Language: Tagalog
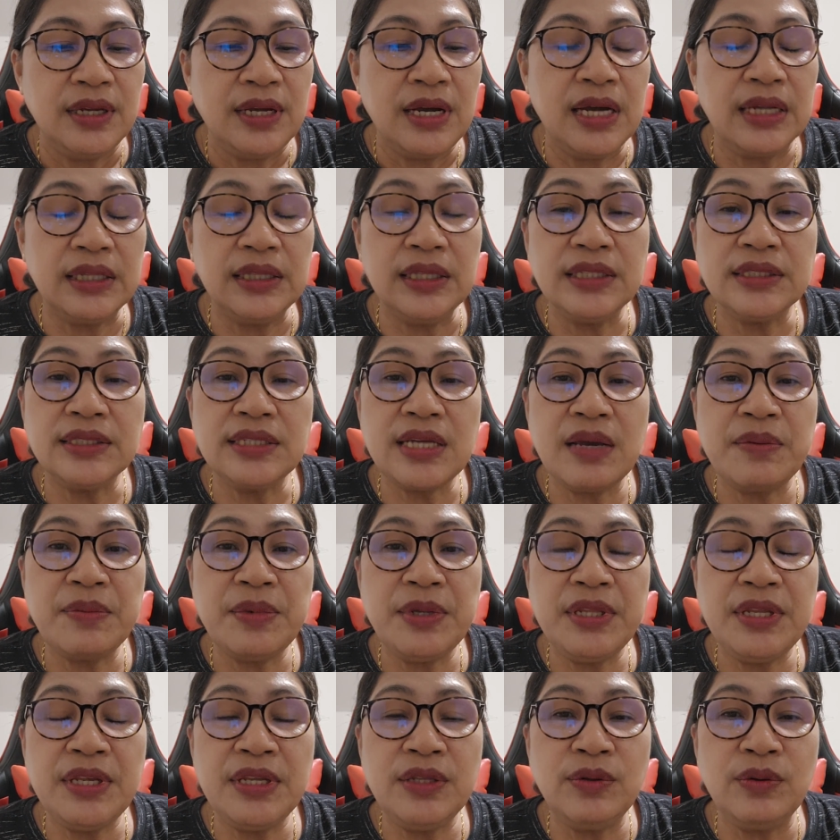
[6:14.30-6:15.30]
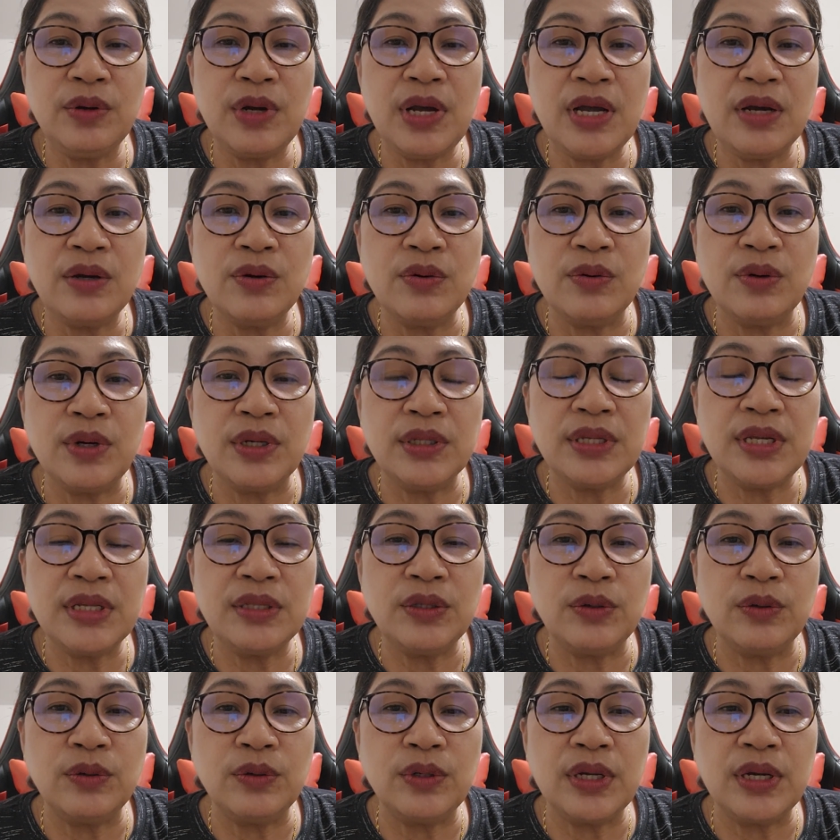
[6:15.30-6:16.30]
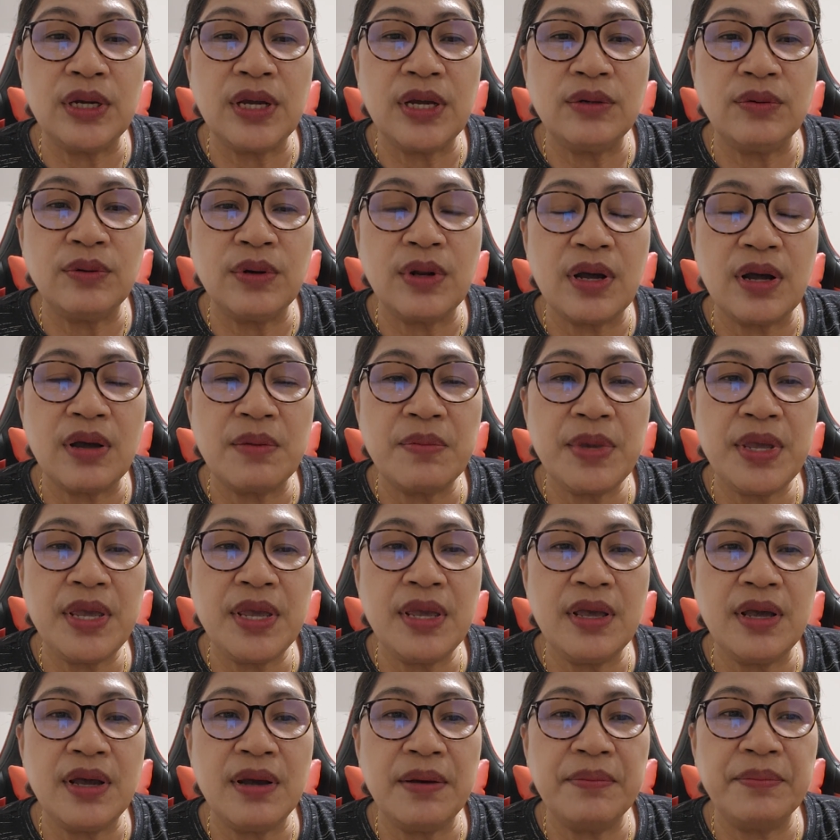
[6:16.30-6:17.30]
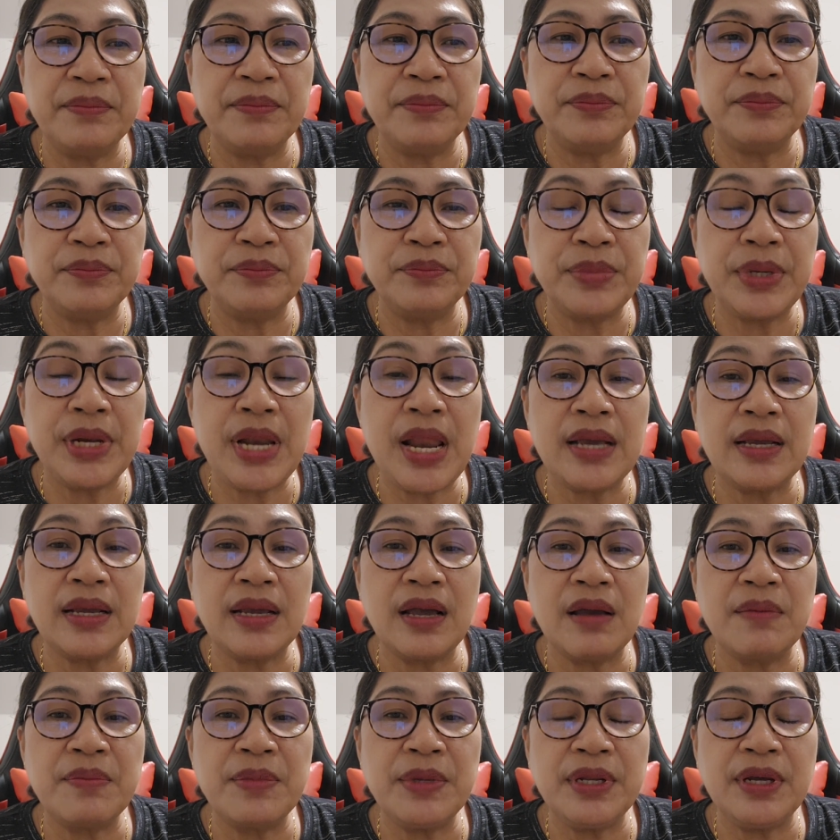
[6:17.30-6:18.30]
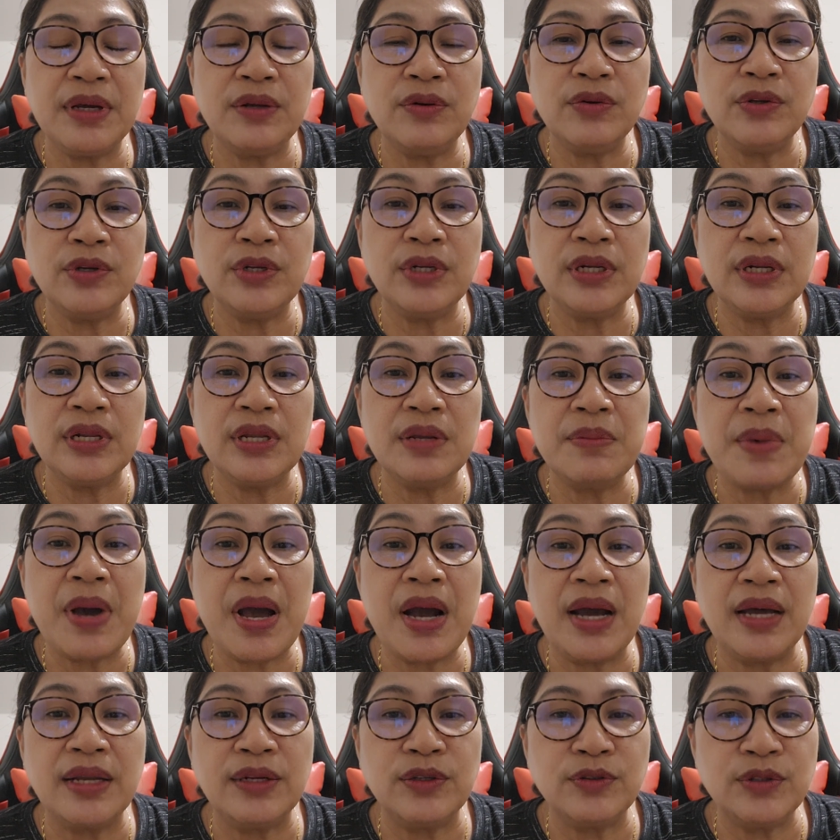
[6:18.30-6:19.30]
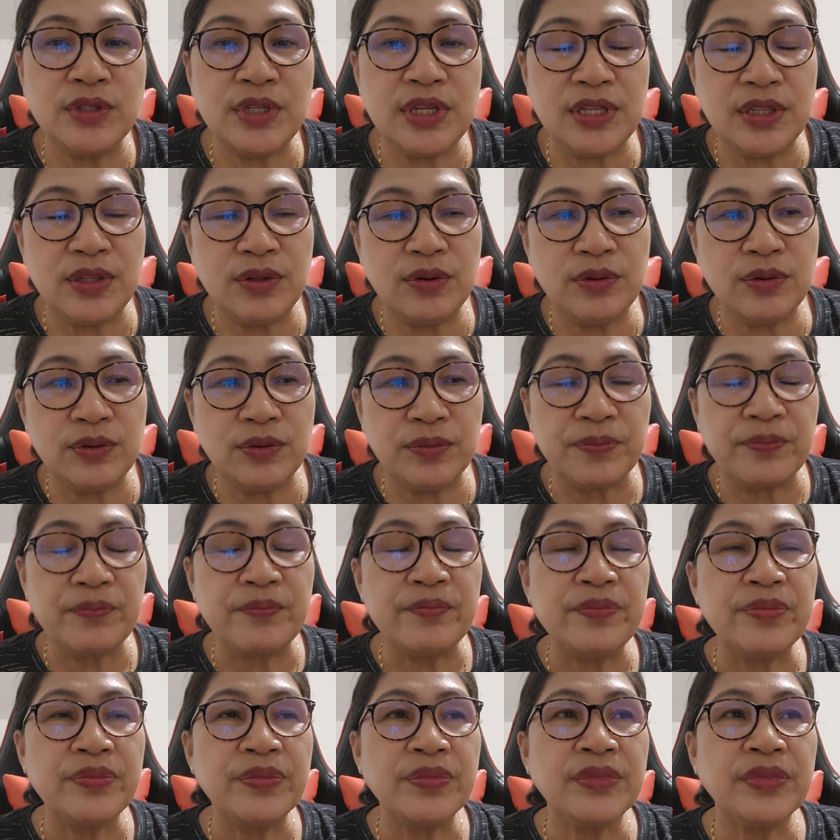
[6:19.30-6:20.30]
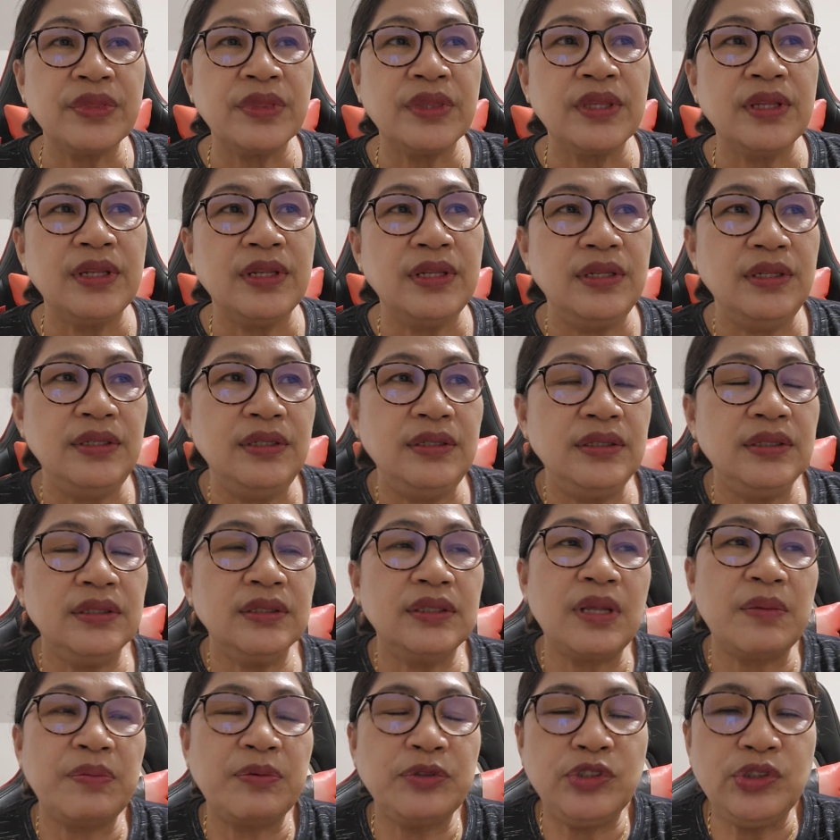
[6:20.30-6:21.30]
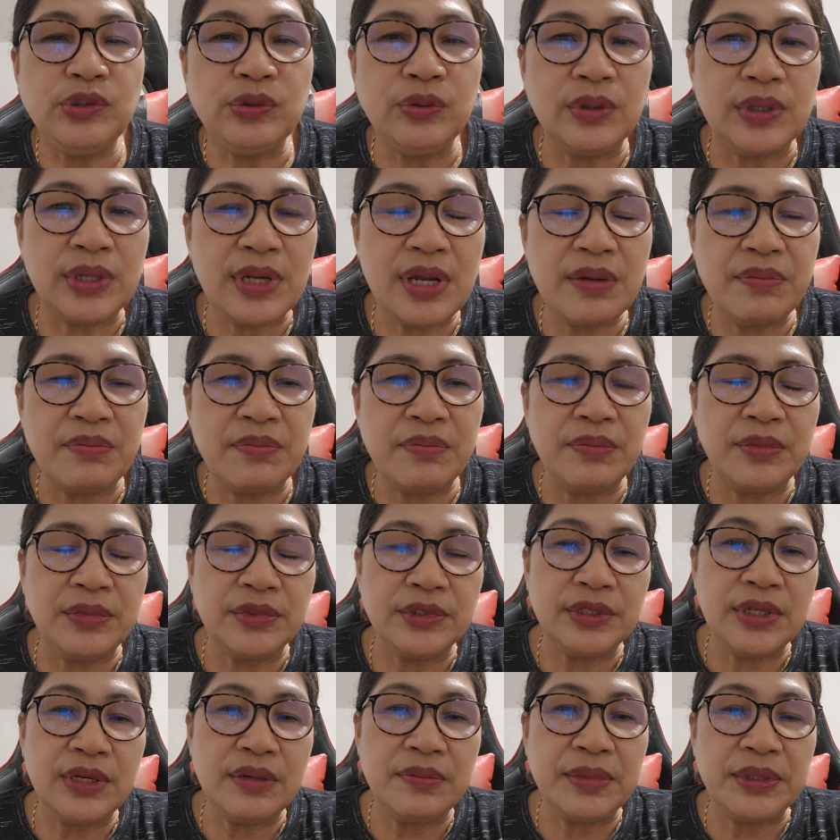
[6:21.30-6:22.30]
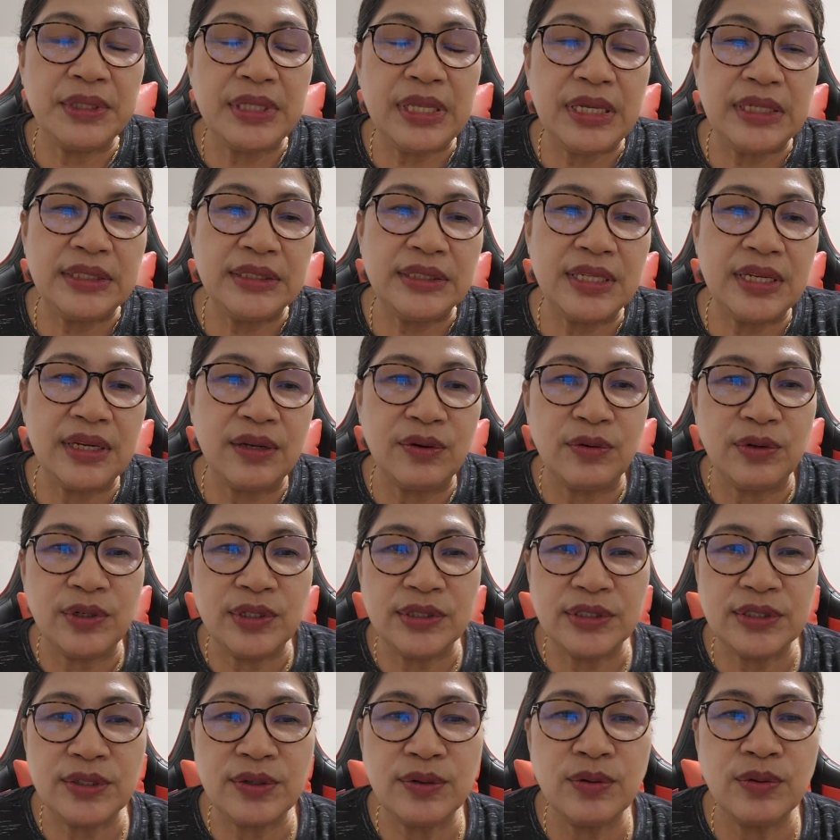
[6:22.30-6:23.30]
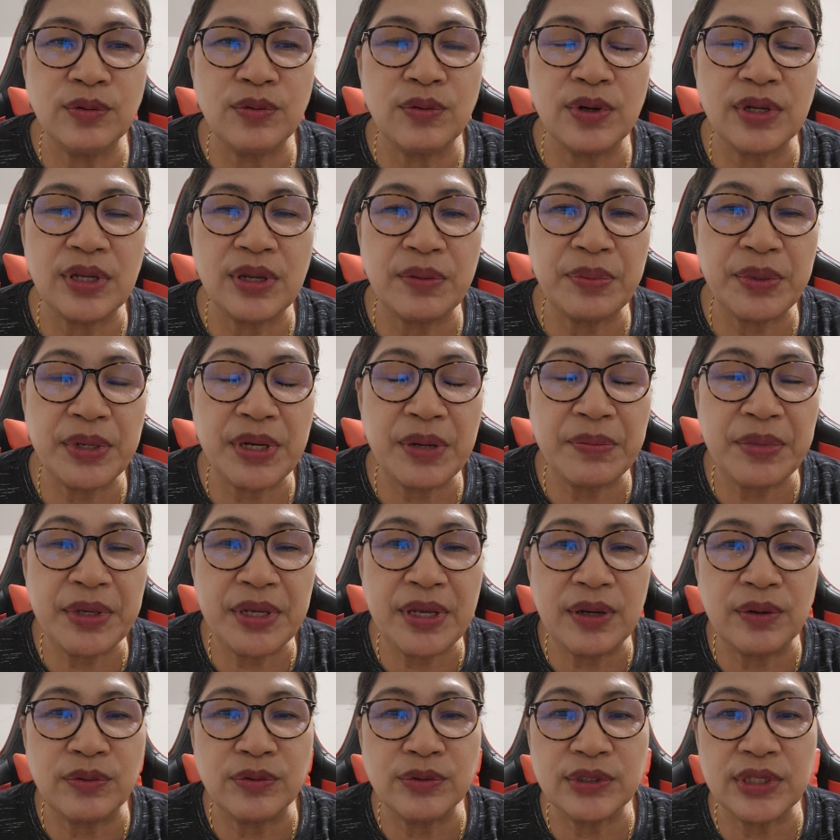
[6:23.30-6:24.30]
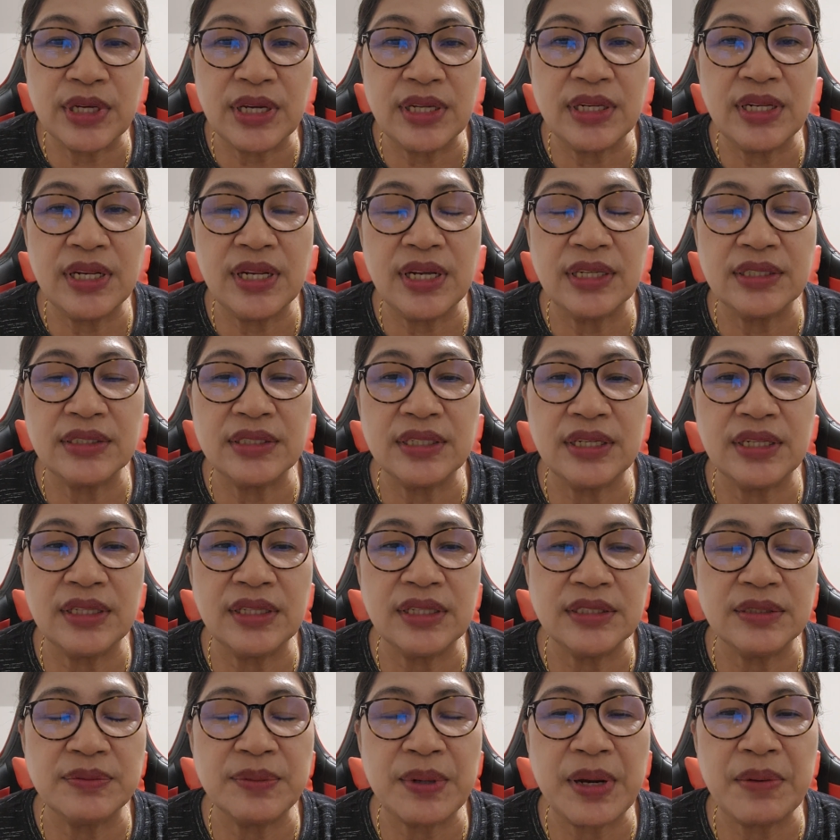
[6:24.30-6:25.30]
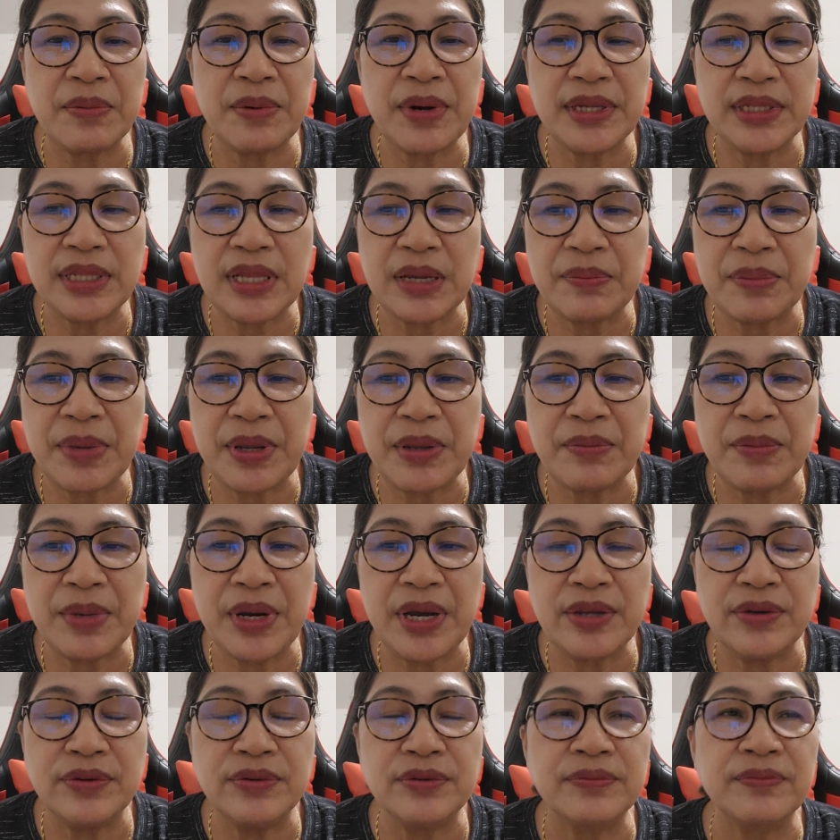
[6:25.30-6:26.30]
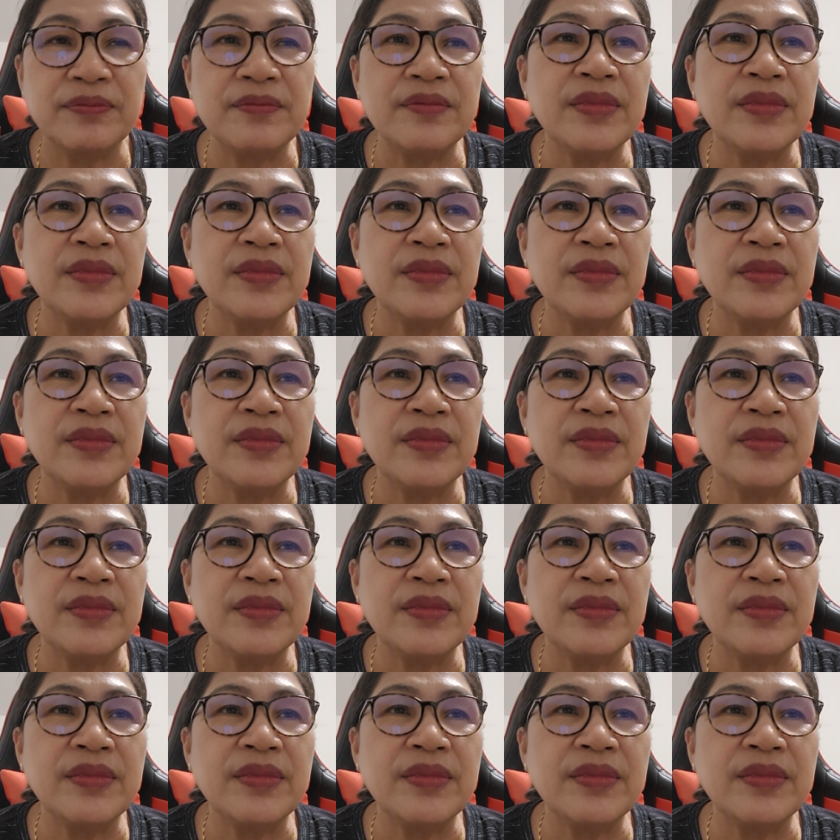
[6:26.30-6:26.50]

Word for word: At least sa amin dito nga ako at ito, nag-ano na kami, um, palagi kami ng ano, yun ang libangan ko dito. Tapos yung crab, at saka mataas din ang cholesterol ko, kaya pinabigay ako sa kanila kasi at least mga bata pa yung mga yun.